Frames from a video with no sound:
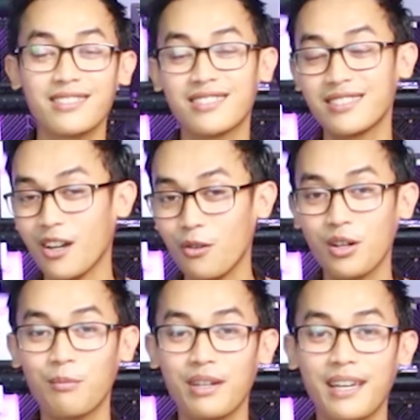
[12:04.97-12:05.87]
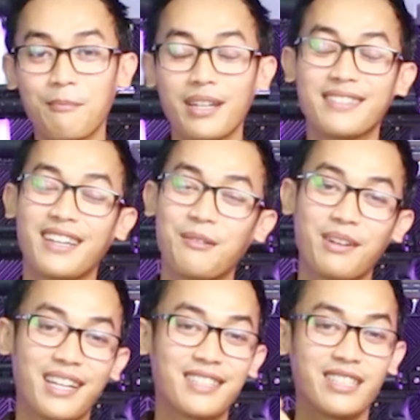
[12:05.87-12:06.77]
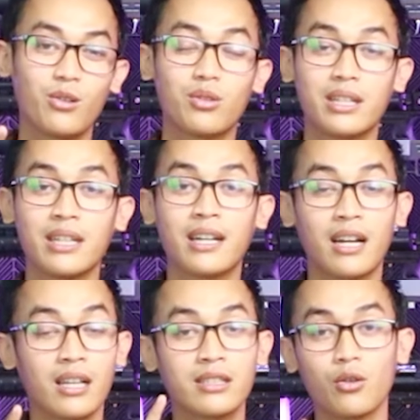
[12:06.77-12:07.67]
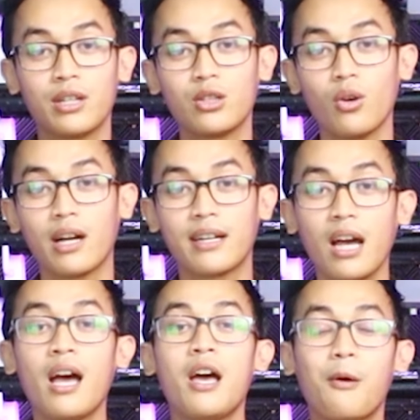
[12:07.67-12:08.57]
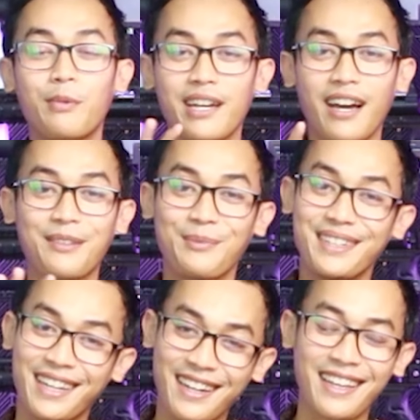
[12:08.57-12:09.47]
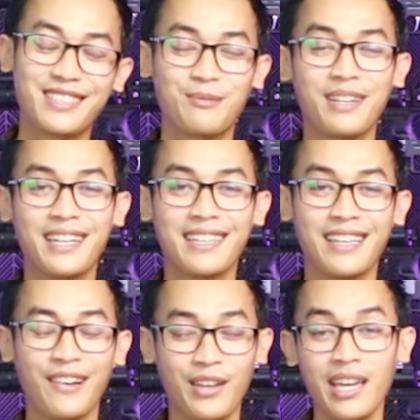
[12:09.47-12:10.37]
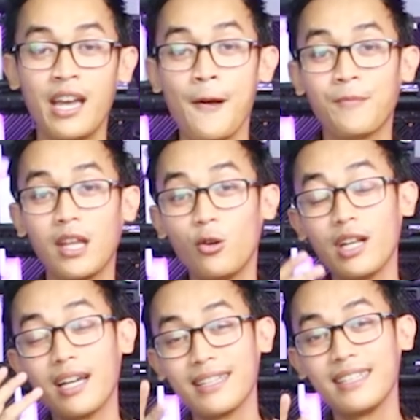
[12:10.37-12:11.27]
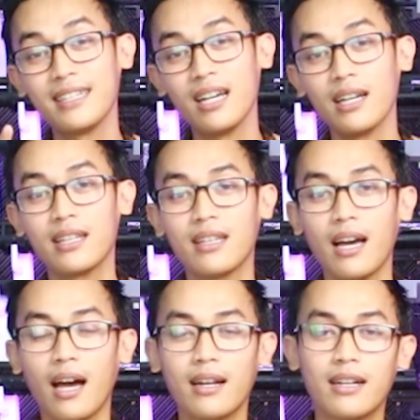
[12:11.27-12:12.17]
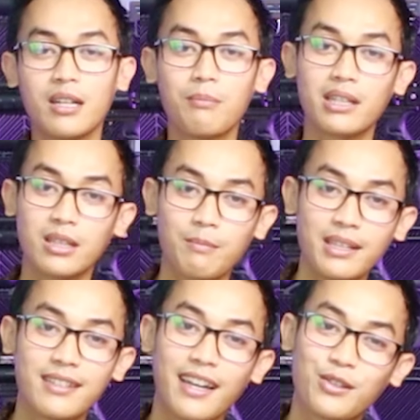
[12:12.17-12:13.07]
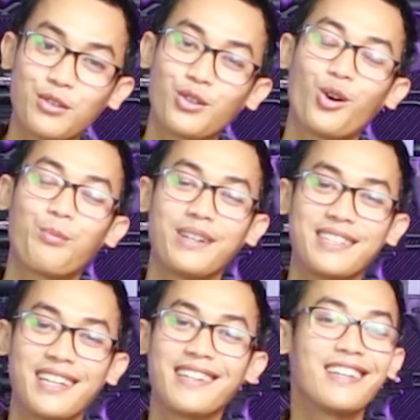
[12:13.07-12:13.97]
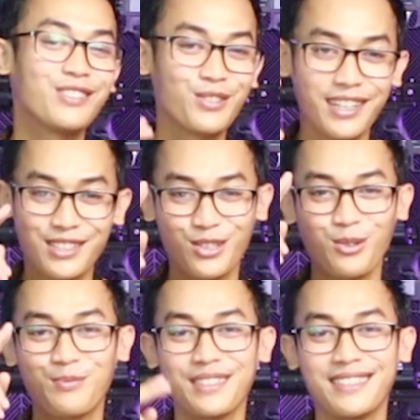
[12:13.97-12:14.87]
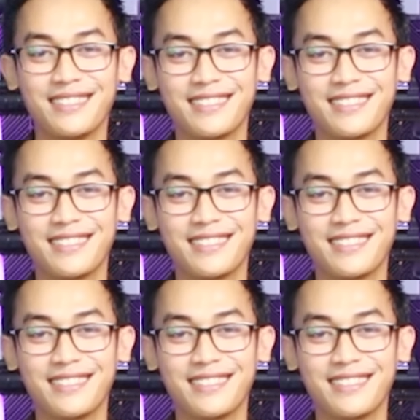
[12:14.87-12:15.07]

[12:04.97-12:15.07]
akan jauh lebih hemat daripada COD karena COD itu ada biaya admin dan lain sebagainya. Oke. Lalu yang ketiga kita ada di marketplace yaitu Tokopedia dan juga Shopee.